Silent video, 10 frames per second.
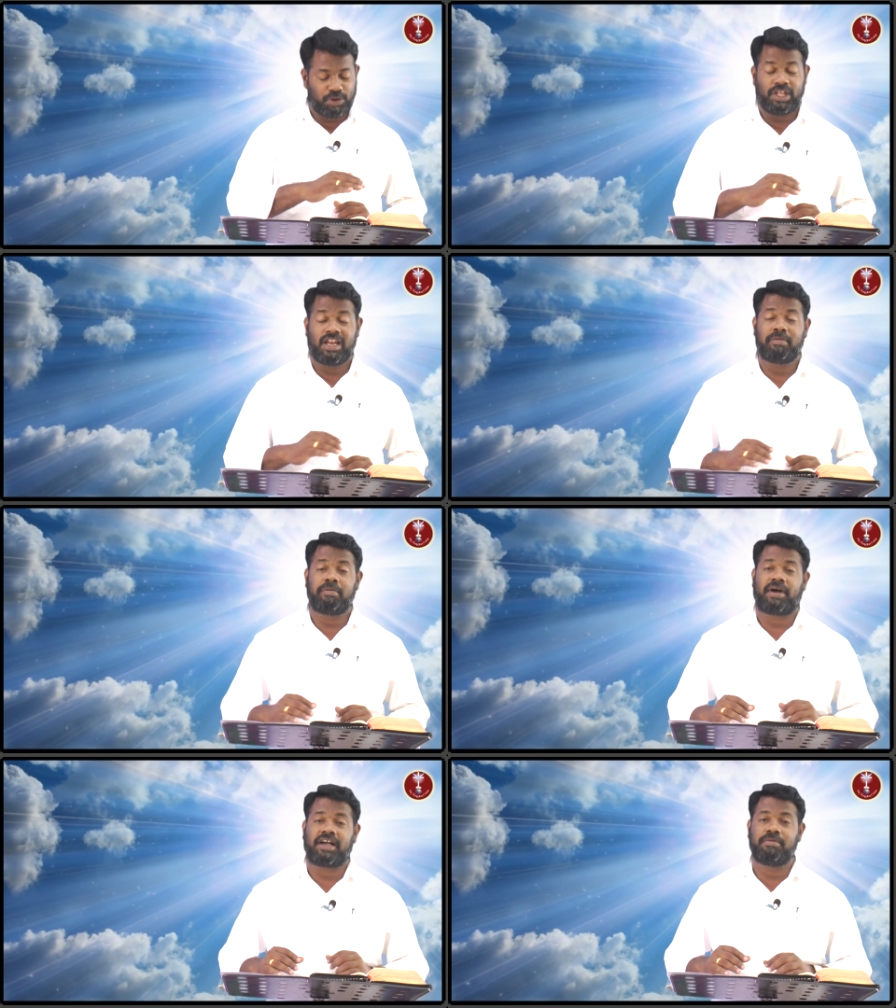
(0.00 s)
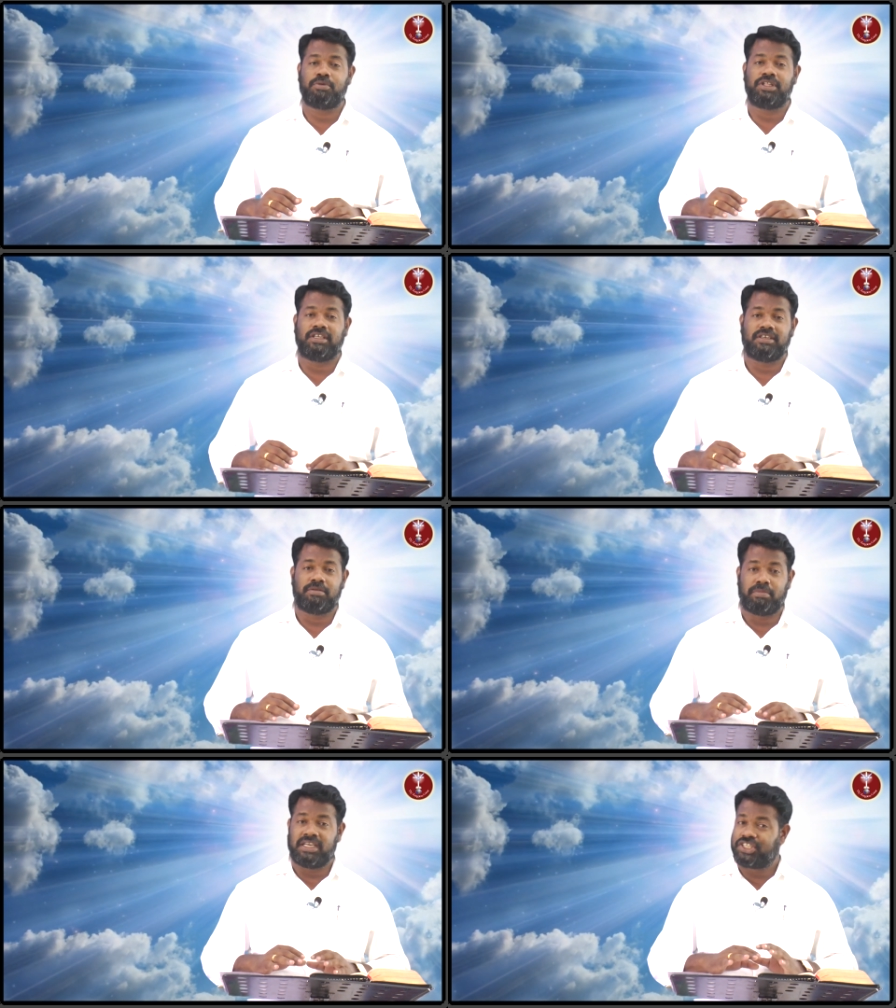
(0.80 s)
பகுதியில் நம்ம பார்க்கும்போது
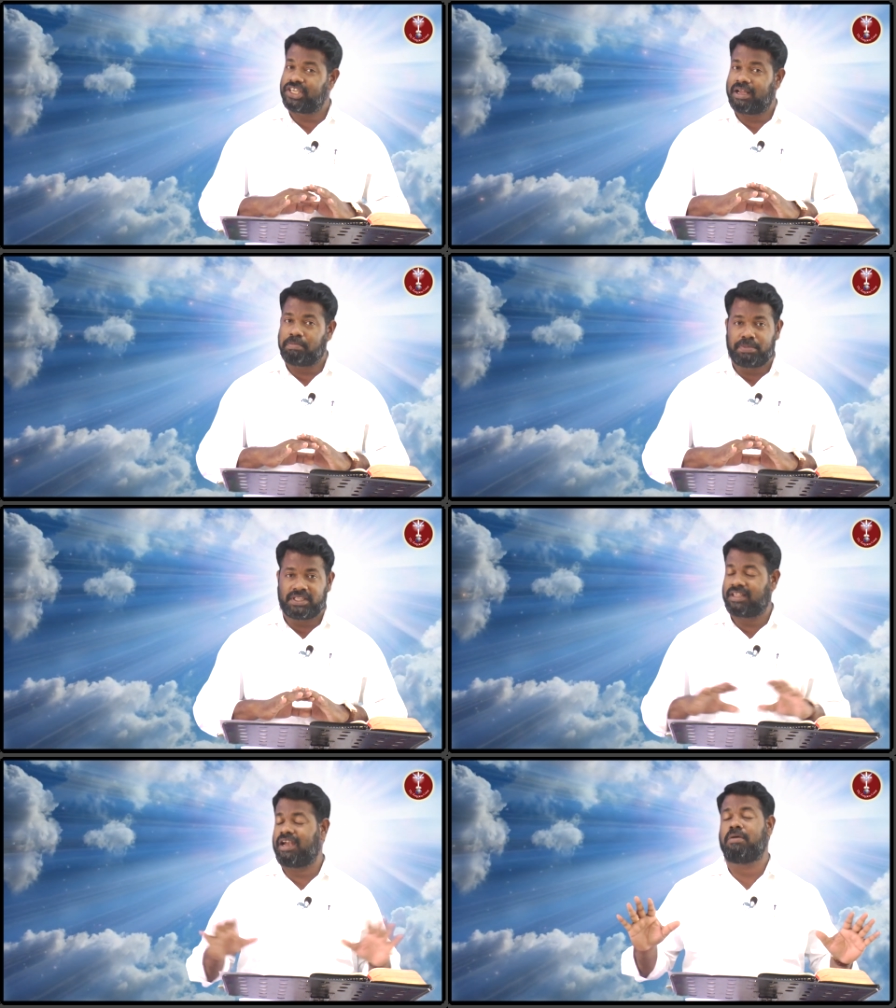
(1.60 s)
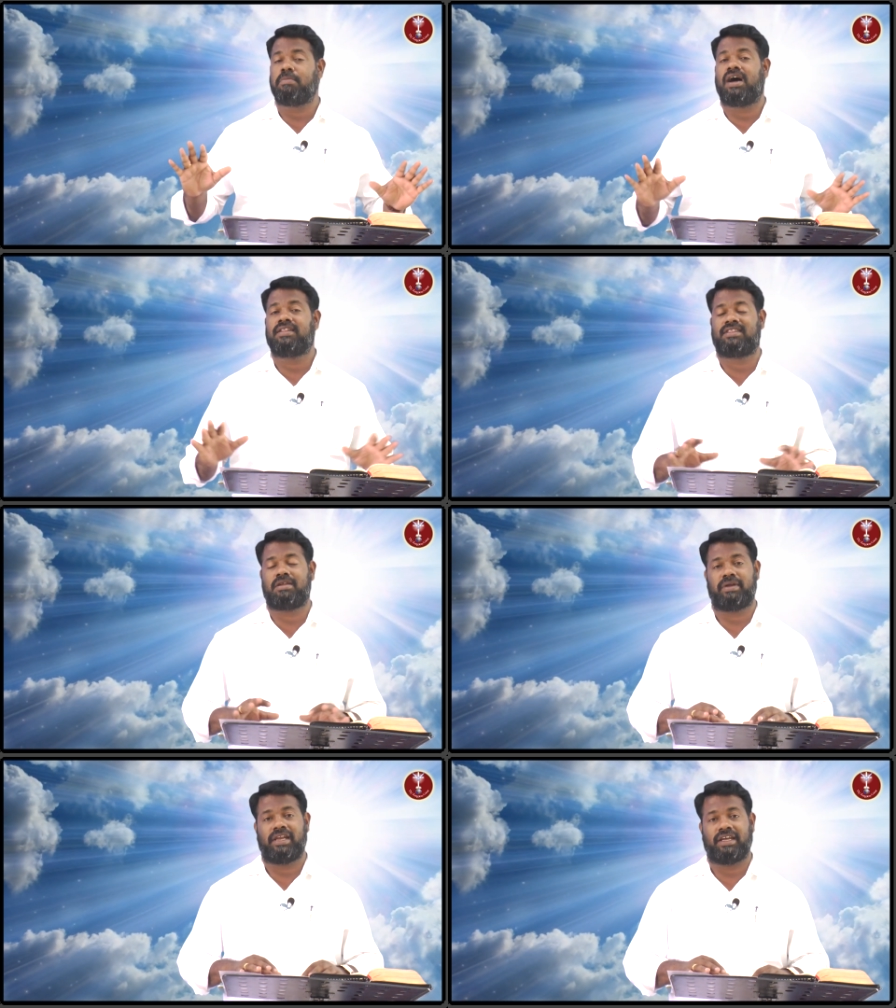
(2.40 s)
மனுஷன் அப்பத்தினால
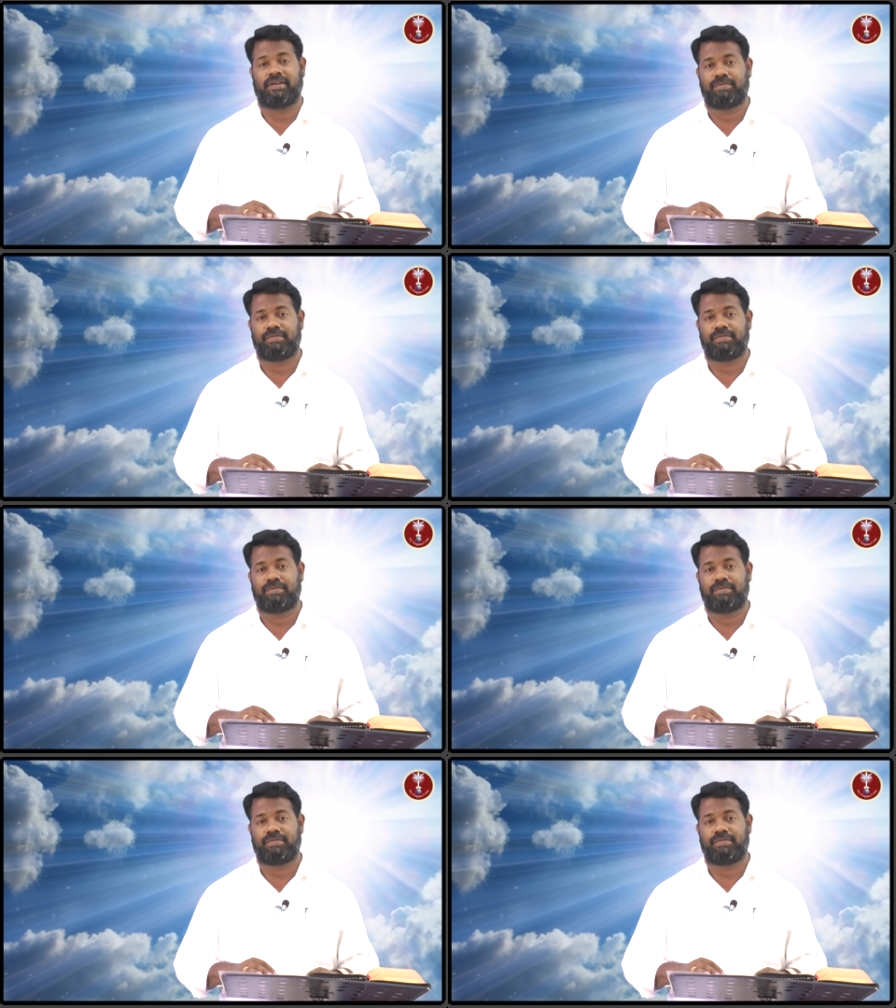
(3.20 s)
மாத்திரமல்ல